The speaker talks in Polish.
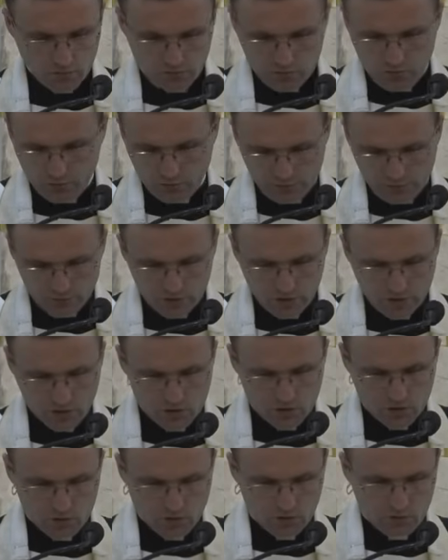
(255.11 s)

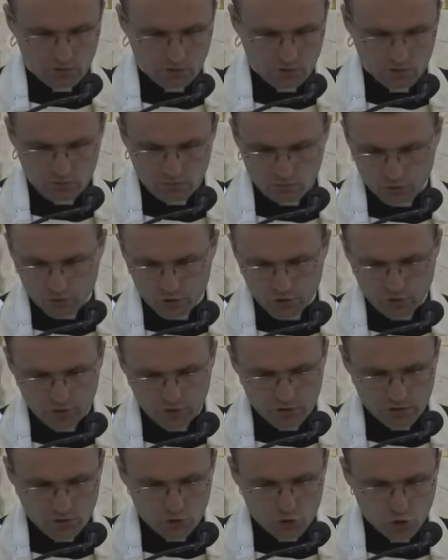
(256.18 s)
chwytać i
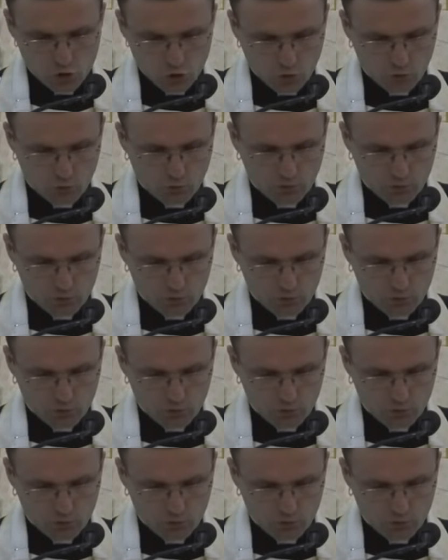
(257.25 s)
używać tych środków,